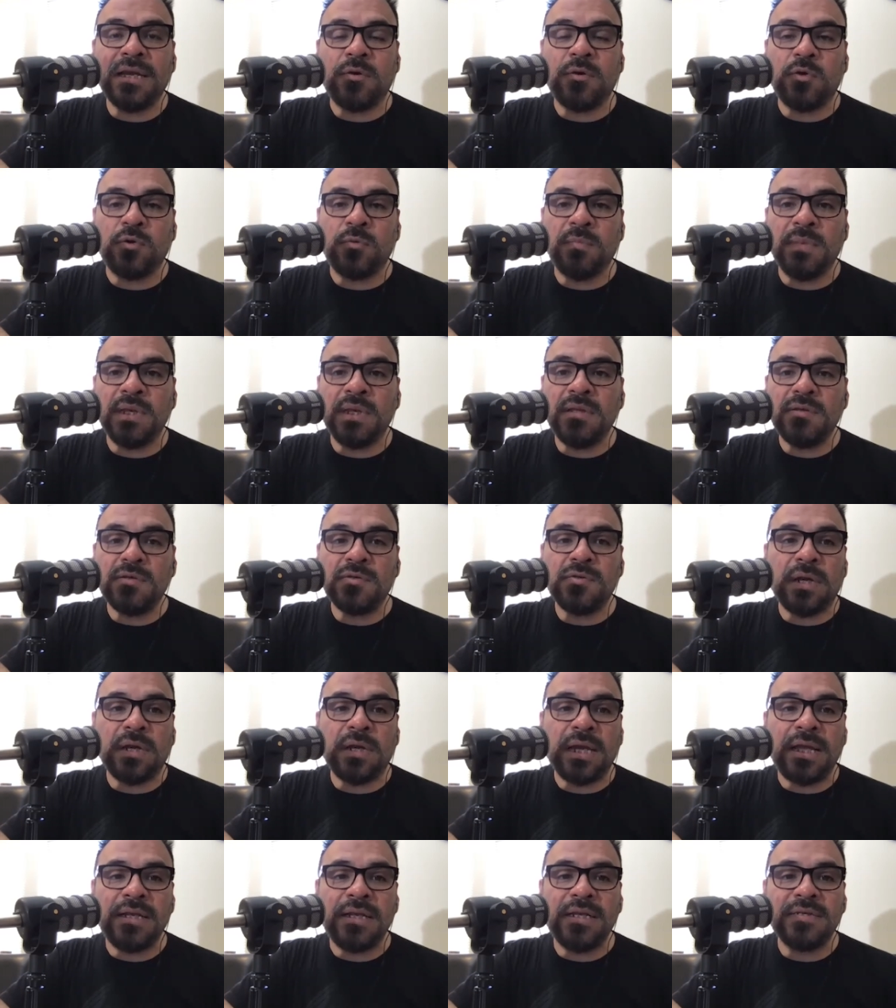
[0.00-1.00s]
con medios
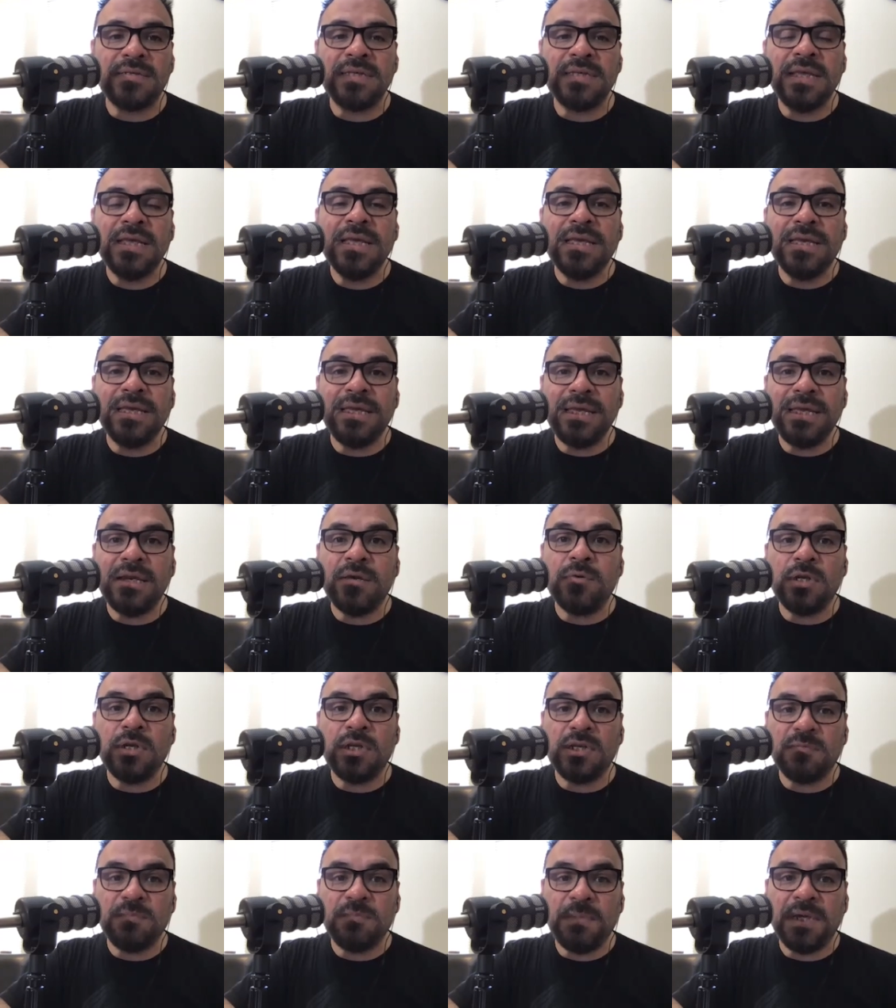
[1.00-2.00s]
locales y
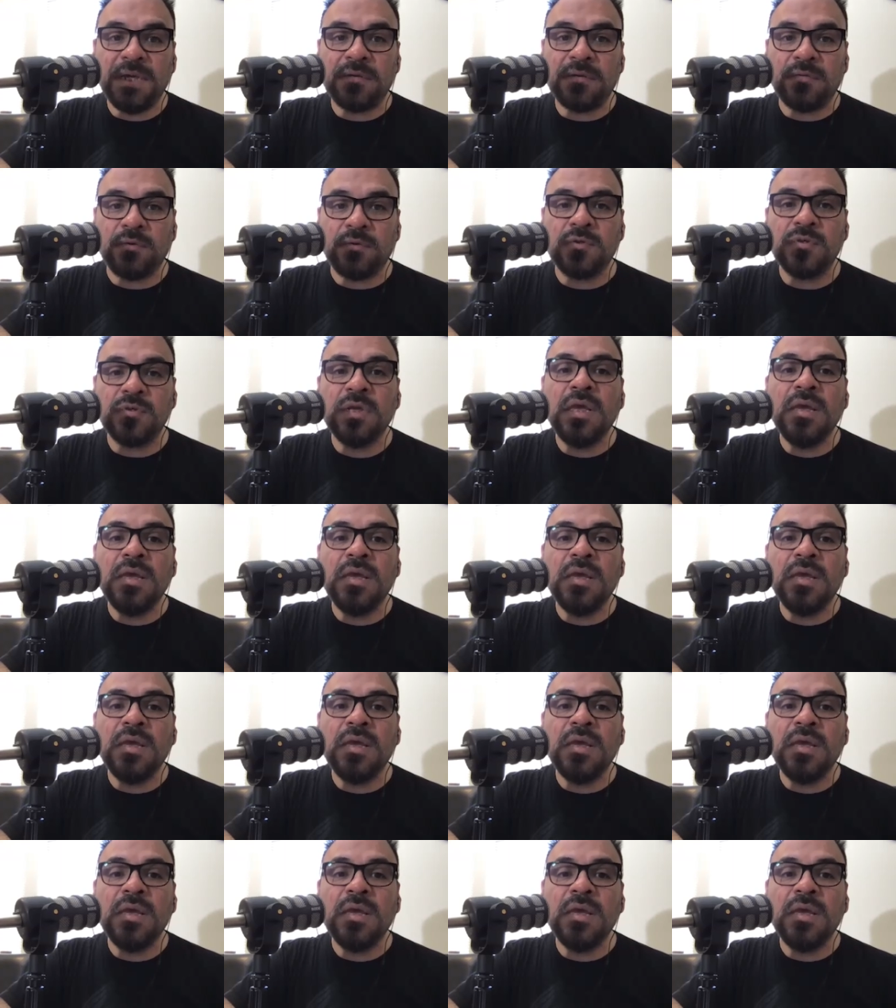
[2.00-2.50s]
con expertos